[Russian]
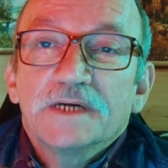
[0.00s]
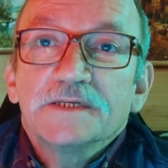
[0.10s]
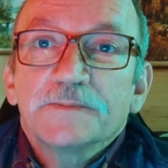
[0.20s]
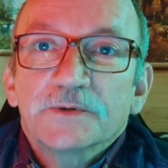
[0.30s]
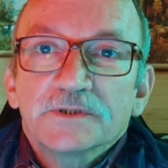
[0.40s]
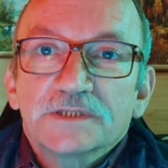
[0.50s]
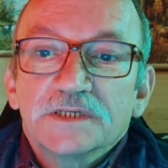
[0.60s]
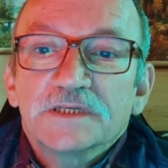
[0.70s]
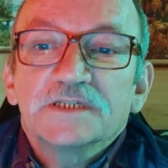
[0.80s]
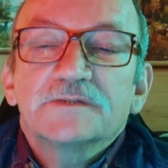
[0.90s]
Они
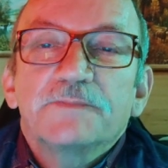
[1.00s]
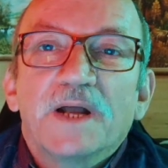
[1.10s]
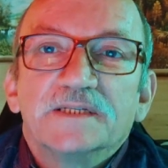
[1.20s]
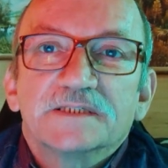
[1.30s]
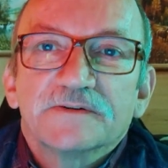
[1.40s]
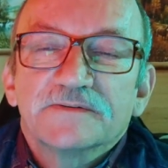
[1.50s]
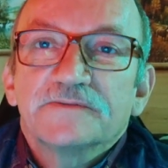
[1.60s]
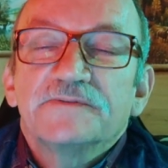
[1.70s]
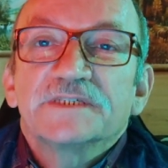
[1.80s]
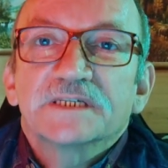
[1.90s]
просто это из пальца
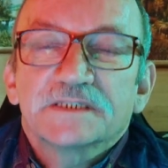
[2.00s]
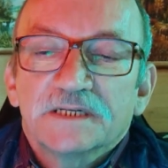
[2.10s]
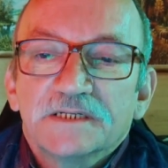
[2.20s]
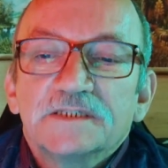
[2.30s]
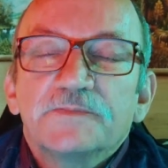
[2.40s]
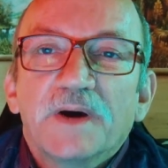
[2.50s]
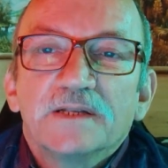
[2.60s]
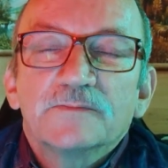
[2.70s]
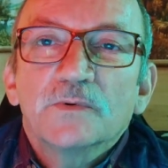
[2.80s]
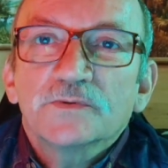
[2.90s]
высосали, из
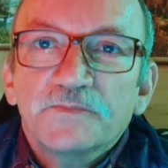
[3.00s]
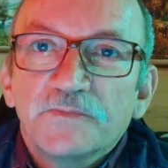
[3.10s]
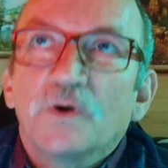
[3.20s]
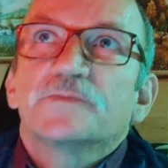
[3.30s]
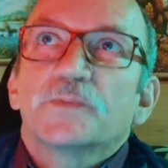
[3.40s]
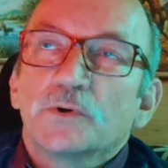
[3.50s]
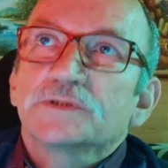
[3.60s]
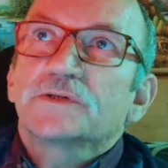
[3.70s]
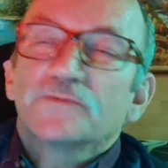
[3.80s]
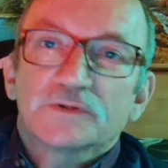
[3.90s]
паль... Ну вот, вот,
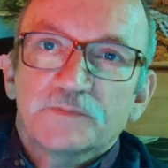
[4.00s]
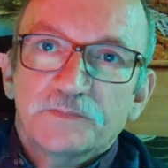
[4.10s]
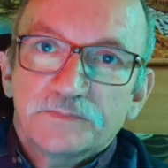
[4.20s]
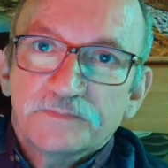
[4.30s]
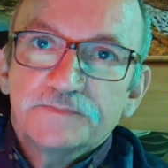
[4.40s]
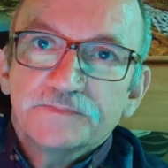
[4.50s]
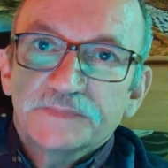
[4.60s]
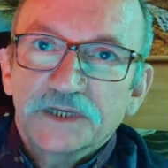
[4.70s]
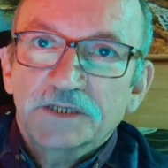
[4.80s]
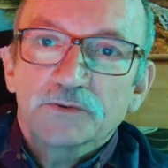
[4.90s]
просто вот
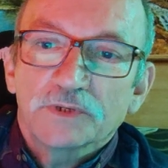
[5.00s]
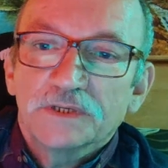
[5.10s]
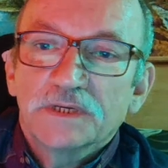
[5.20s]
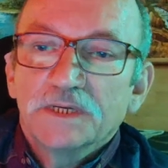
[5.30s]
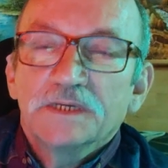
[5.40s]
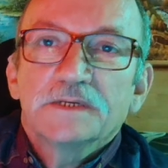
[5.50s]
тыкнули